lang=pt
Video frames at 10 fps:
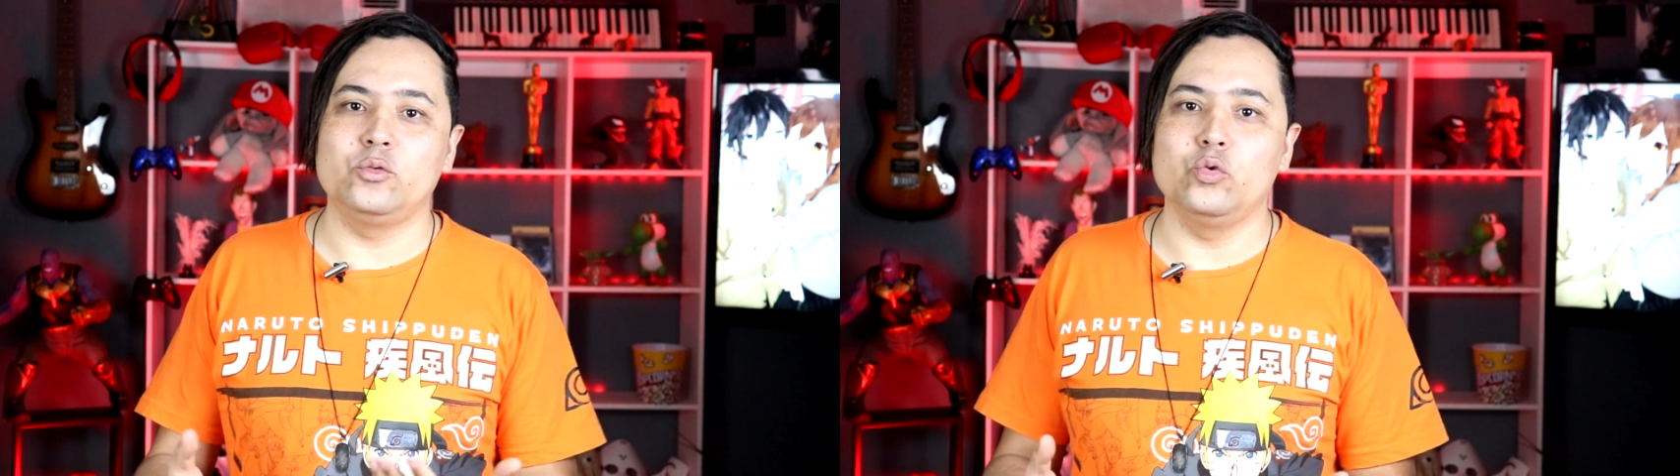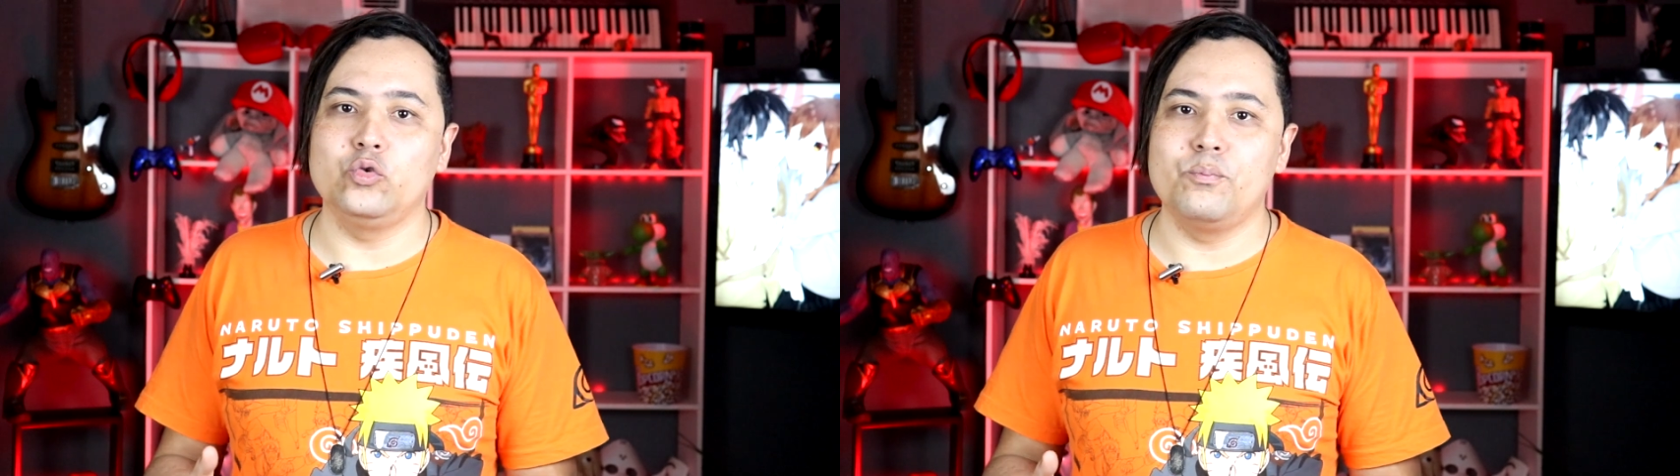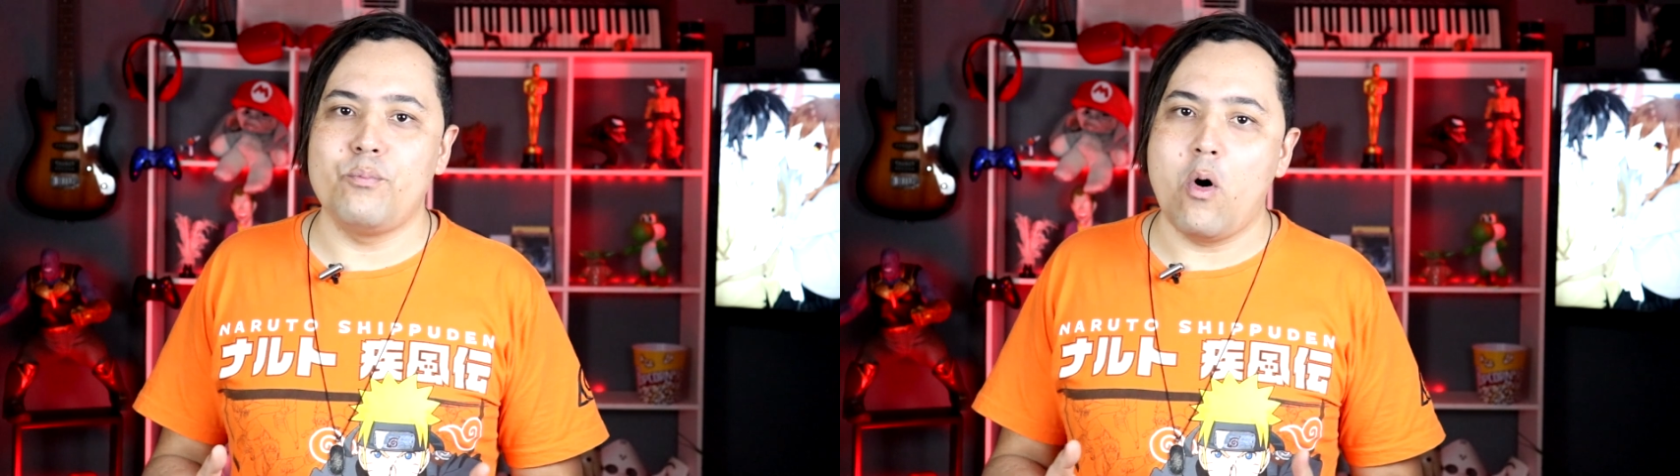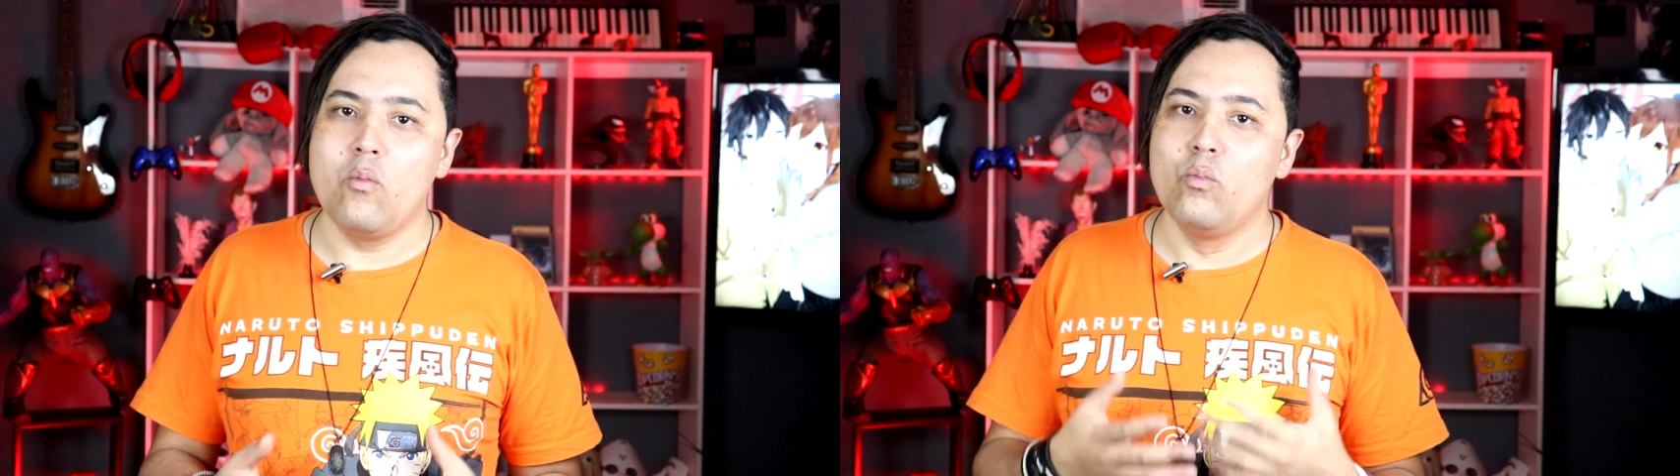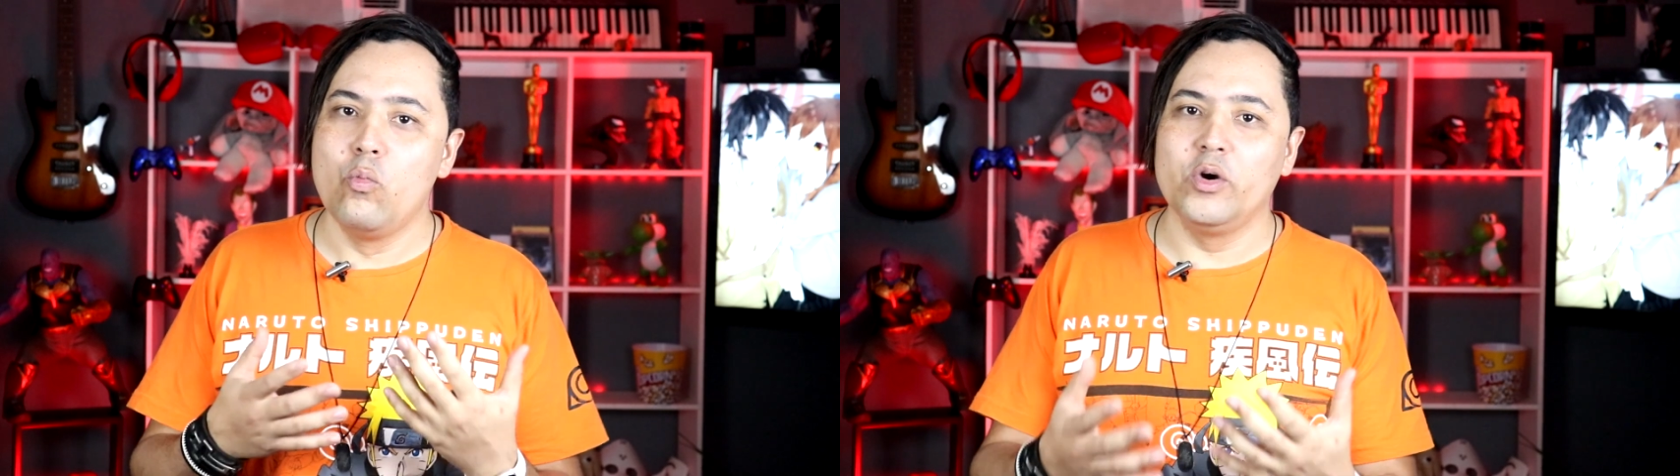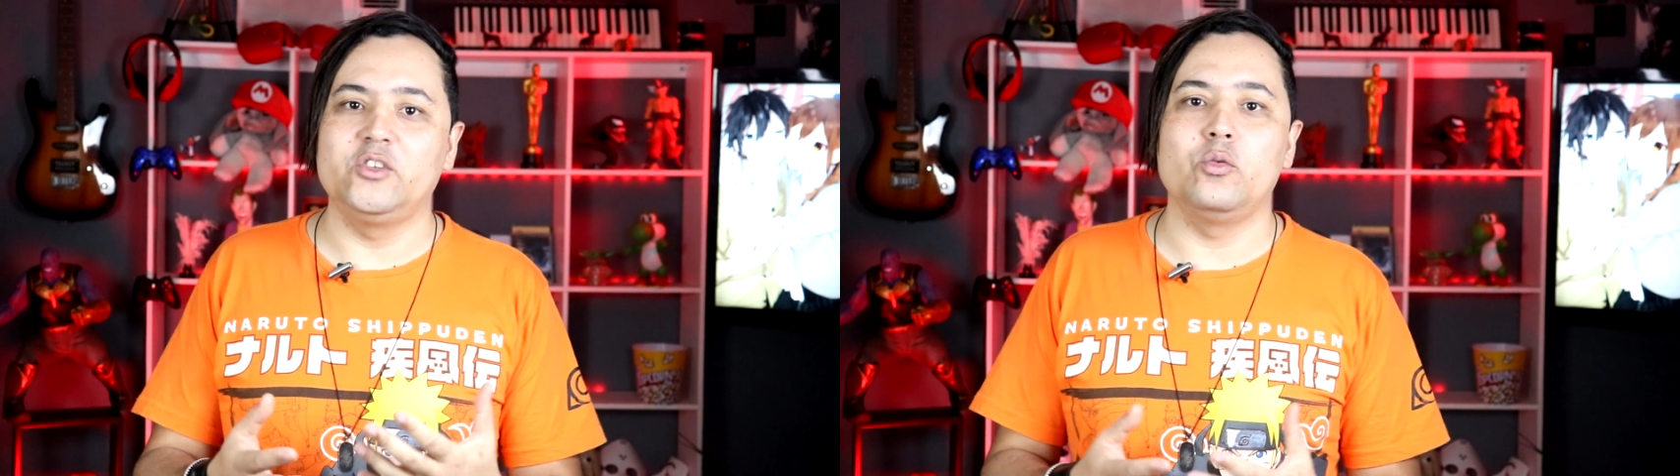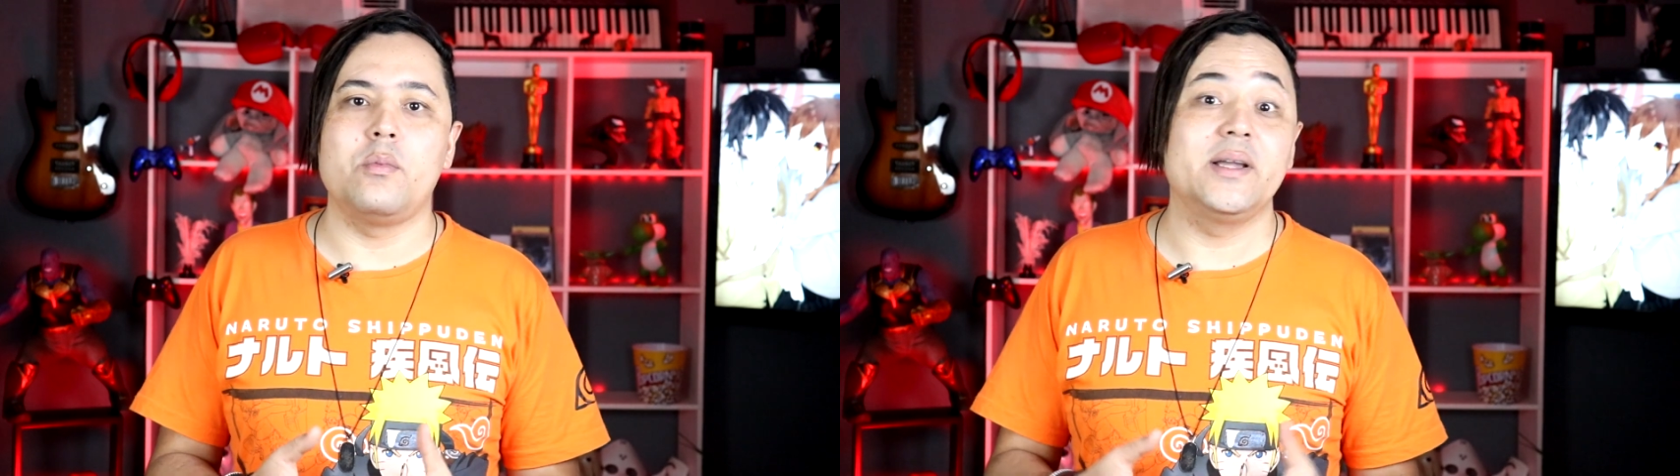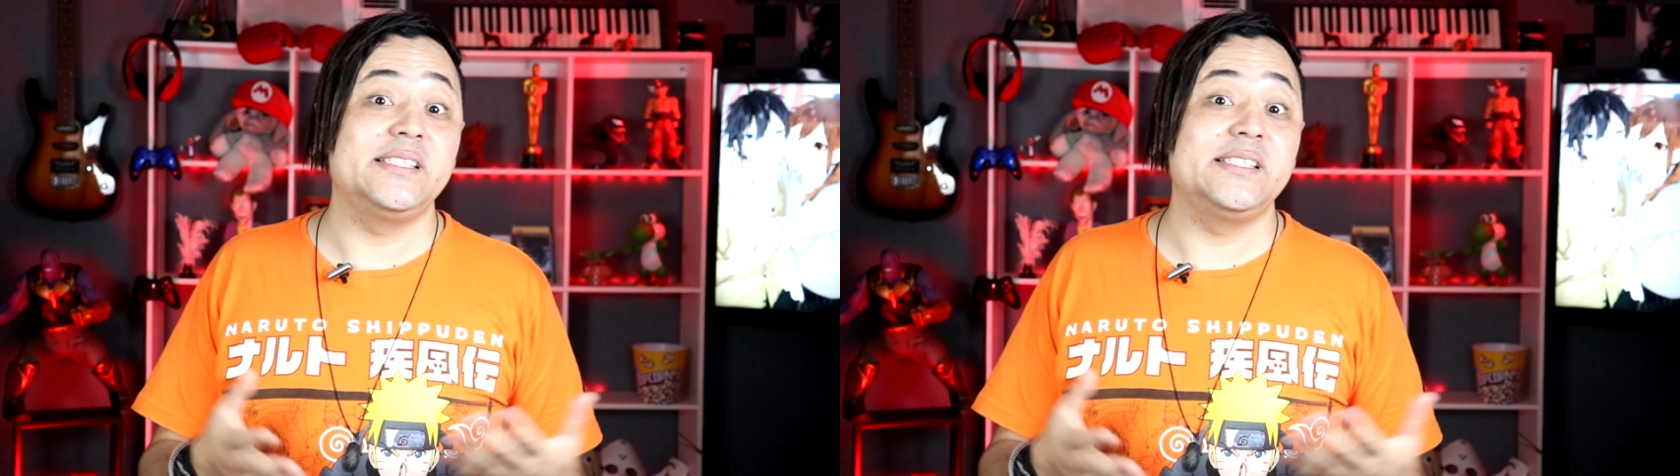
tudo bom, muito bom.